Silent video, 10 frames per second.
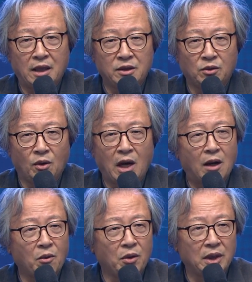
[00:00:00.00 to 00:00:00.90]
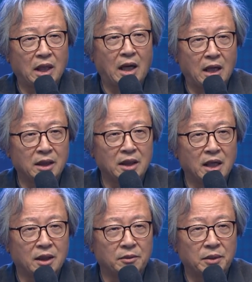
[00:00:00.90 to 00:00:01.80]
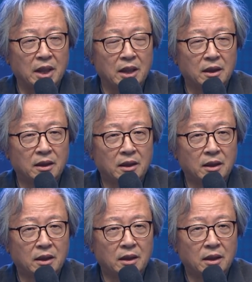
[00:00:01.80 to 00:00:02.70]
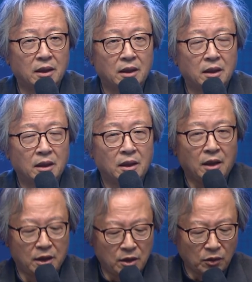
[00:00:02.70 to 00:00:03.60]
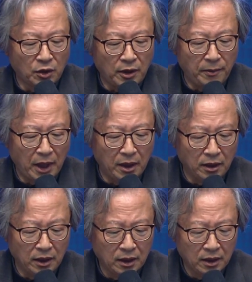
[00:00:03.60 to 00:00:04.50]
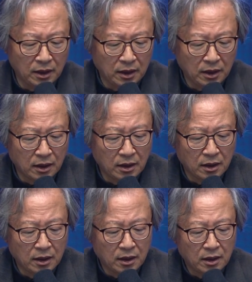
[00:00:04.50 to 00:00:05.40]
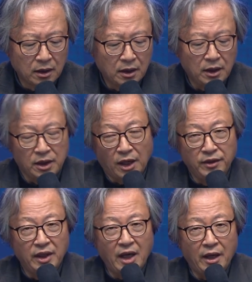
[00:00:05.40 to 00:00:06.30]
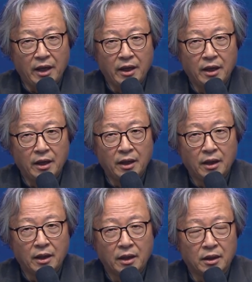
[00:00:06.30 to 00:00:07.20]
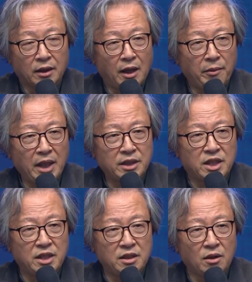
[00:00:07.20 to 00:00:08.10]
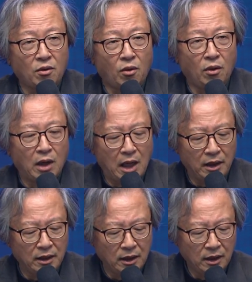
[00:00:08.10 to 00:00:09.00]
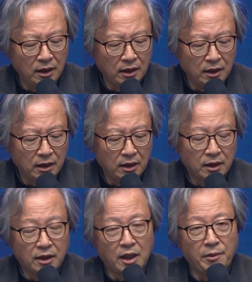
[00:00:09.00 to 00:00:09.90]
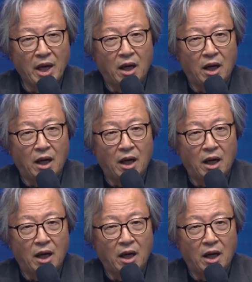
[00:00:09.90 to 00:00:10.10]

아직도 갖고 있다라는 이야기입니다. 이 정도 되면은 연대, 그 다음에 지리적 공간, 그 다음에